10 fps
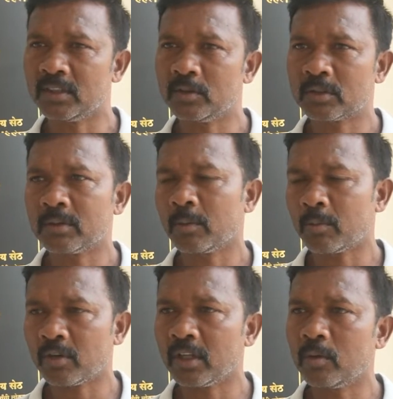दिए उसके बाद
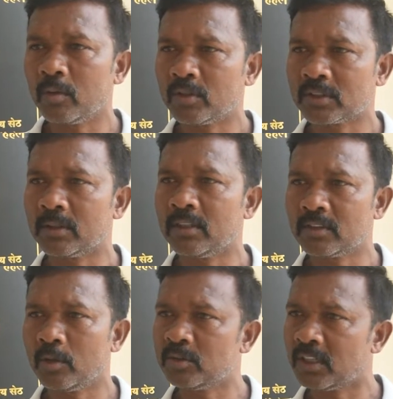रिपोर्टिंग हुआ उसके बाद
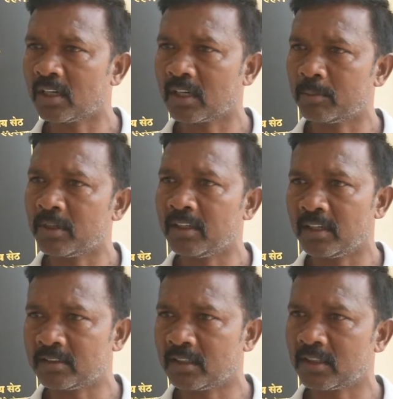अंचल उनसे आके अपना
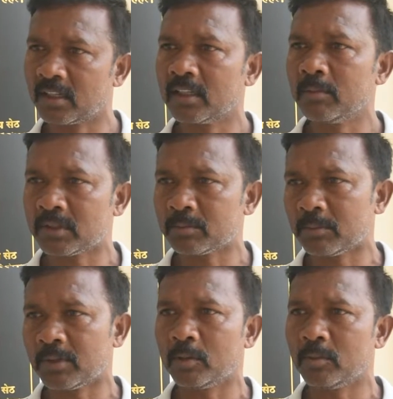निरीक्षण करके सब
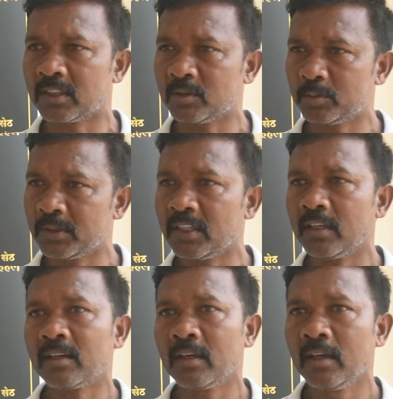सामान उमान जो भी
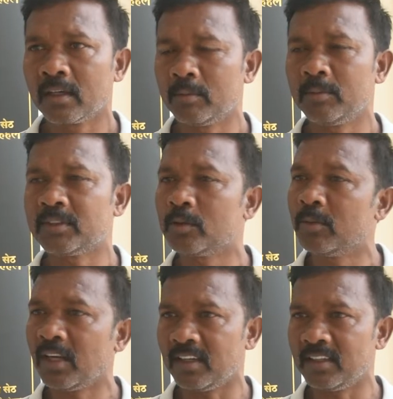है कमी बेसी वो
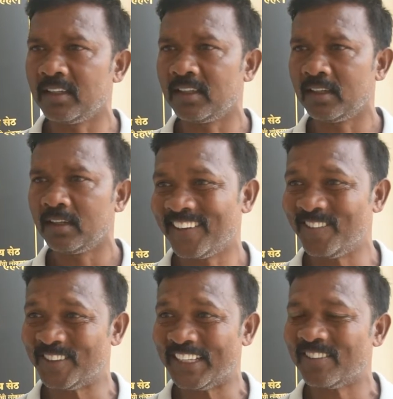मिला लिए हैं हम
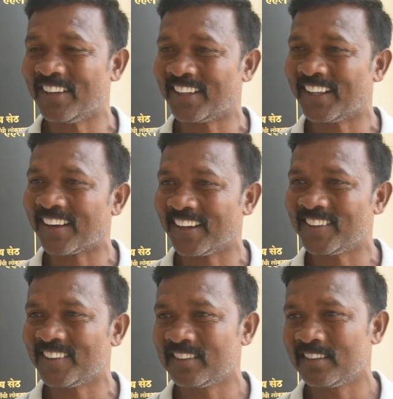लोग देखभाल कर रहे हैं
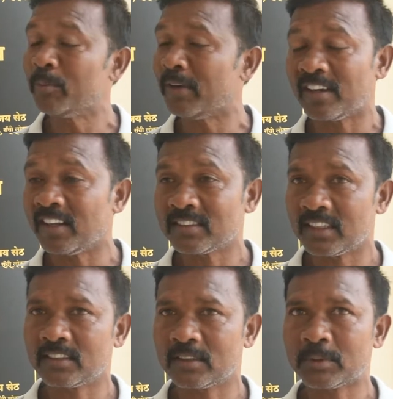तो अच्छा। कोई मेंटेनेंस
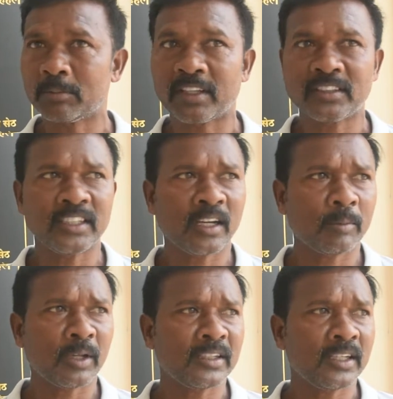नहीं सबसे बड़ा चीज़ यहाँ
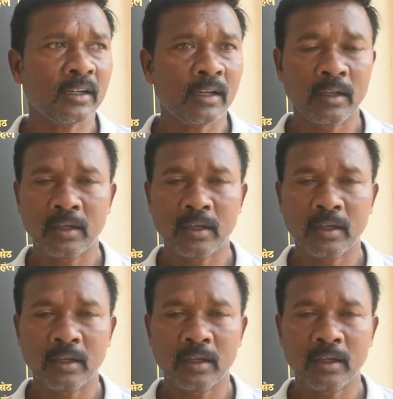मान लिया